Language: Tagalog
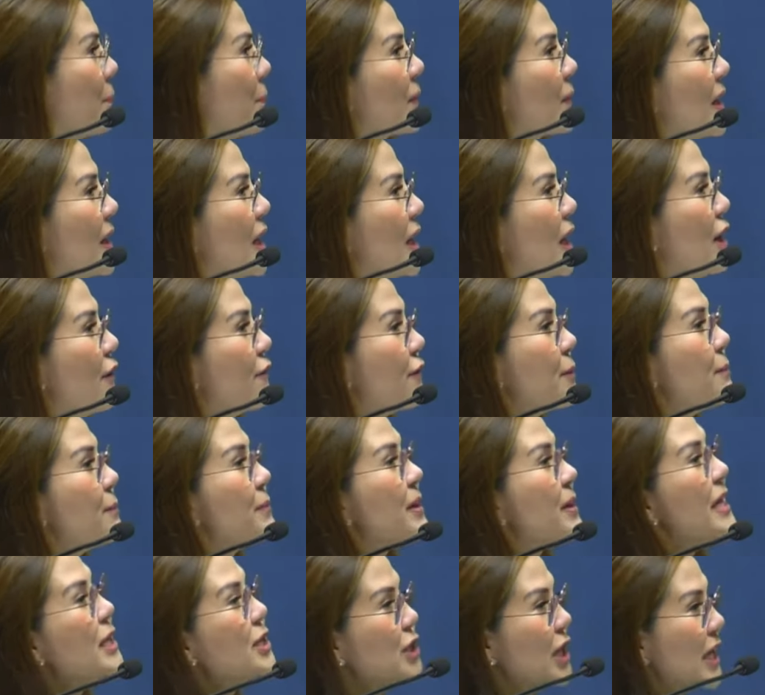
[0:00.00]
From each
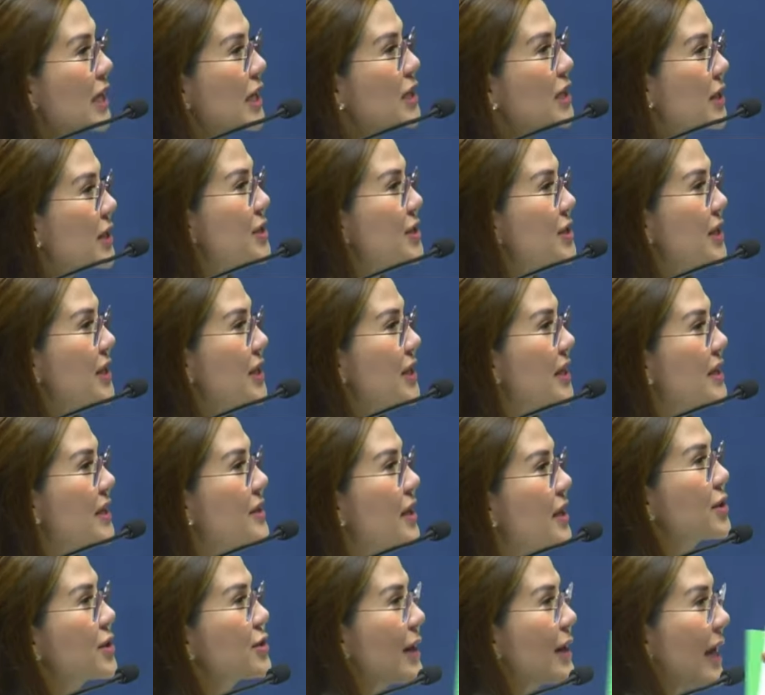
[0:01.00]
agency,
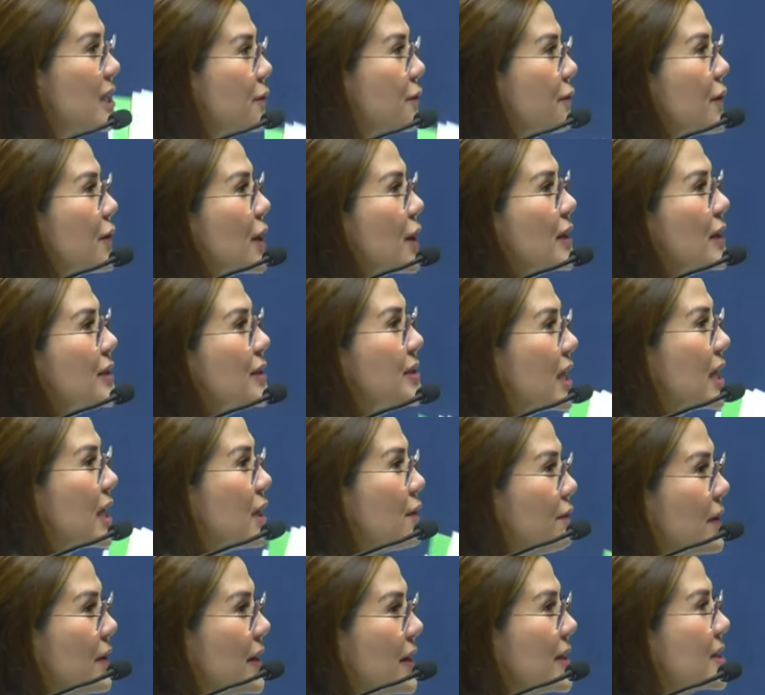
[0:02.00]
natatransfer ang
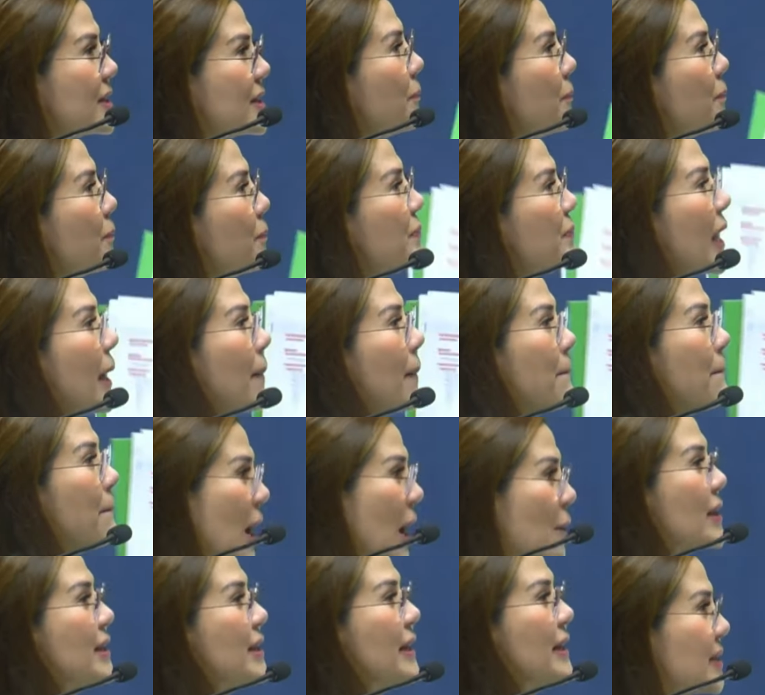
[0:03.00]
savings ng bawat
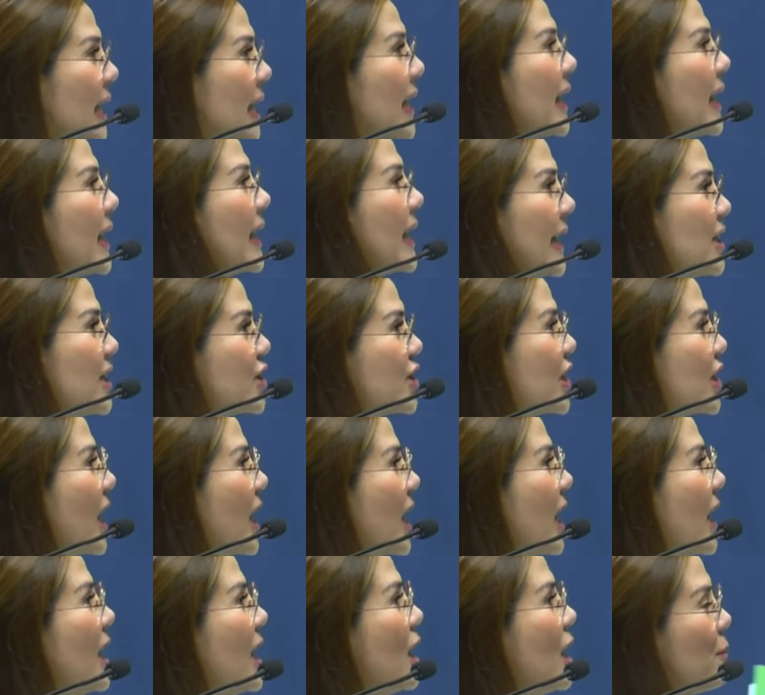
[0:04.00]
isang ahensya,
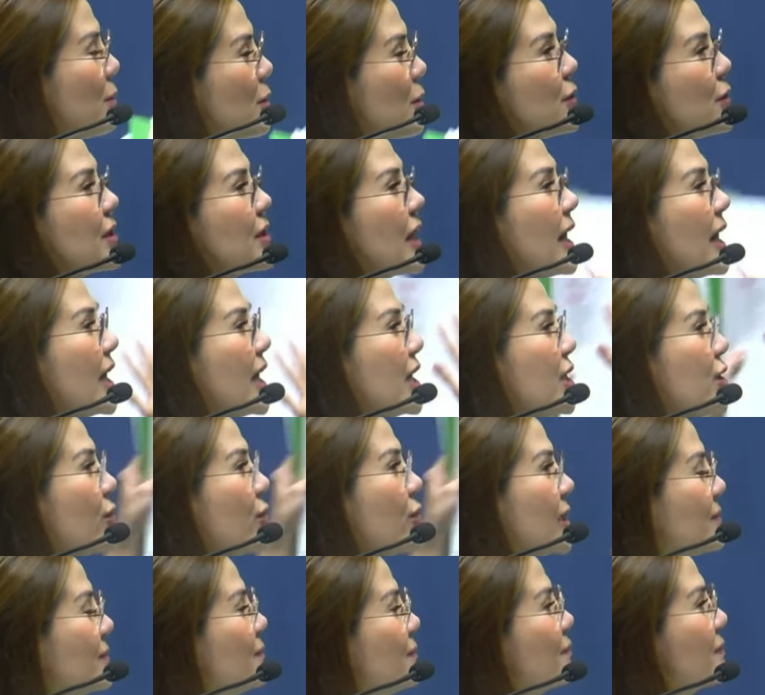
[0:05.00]
pupunta ngayon
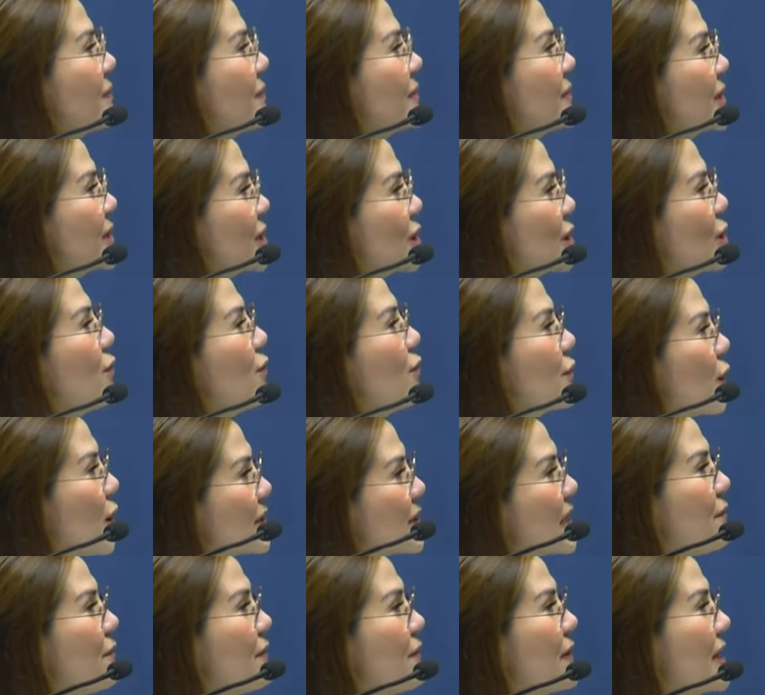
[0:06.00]
sa overall
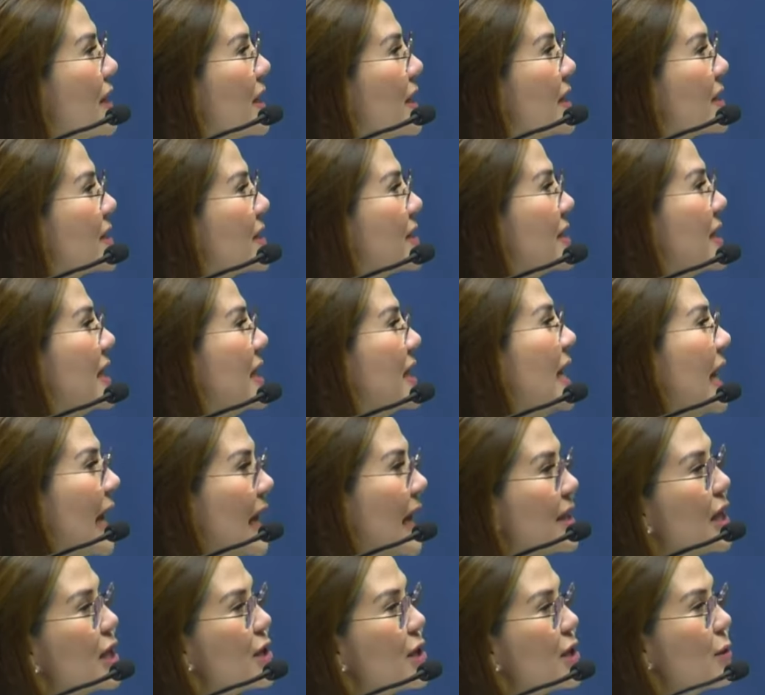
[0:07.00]
savings. And then
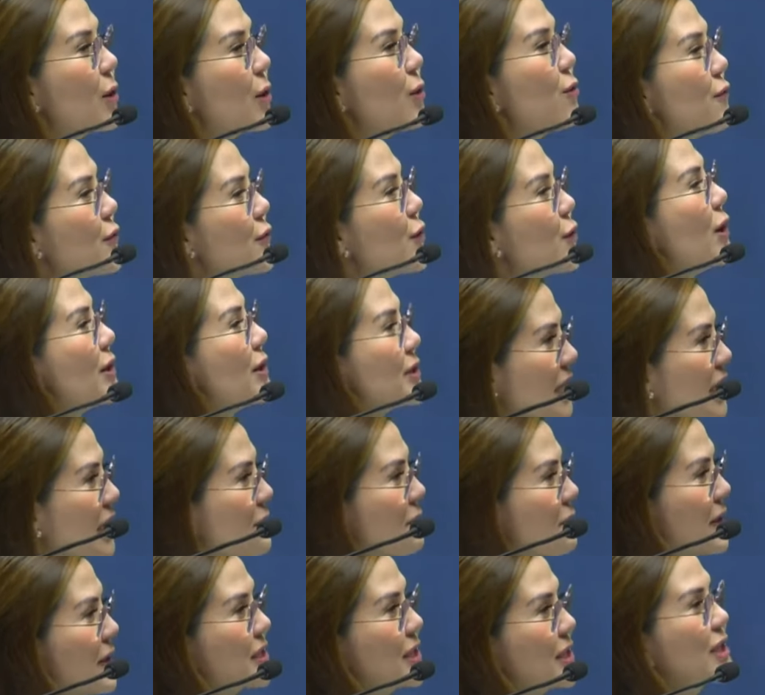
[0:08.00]
yung overall savings,
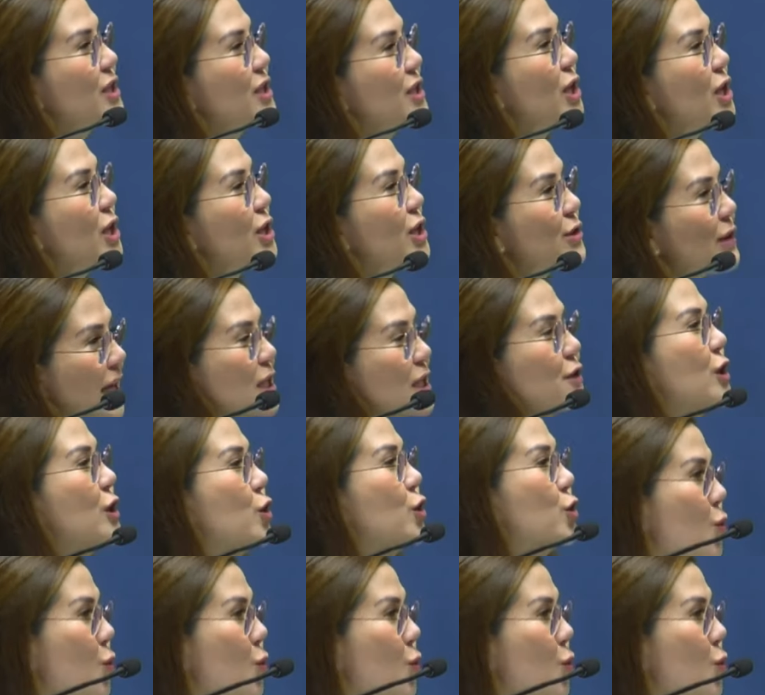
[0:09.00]
it's a transfer to.